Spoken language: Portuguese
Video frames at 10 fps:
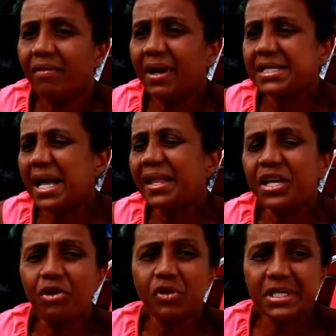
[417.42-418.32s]
Falei assim, ah,
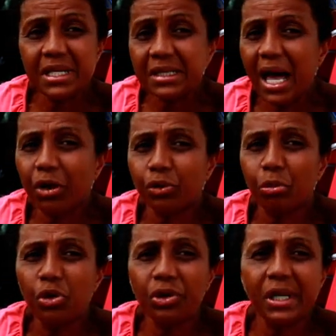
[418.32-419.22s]
Deta, eu vou sentar, que eu estou
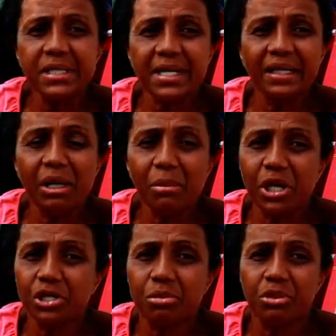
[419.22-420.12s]
muito cansada
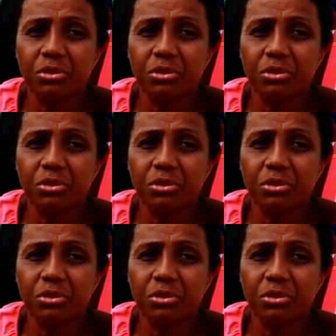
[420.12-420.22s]
mesmo.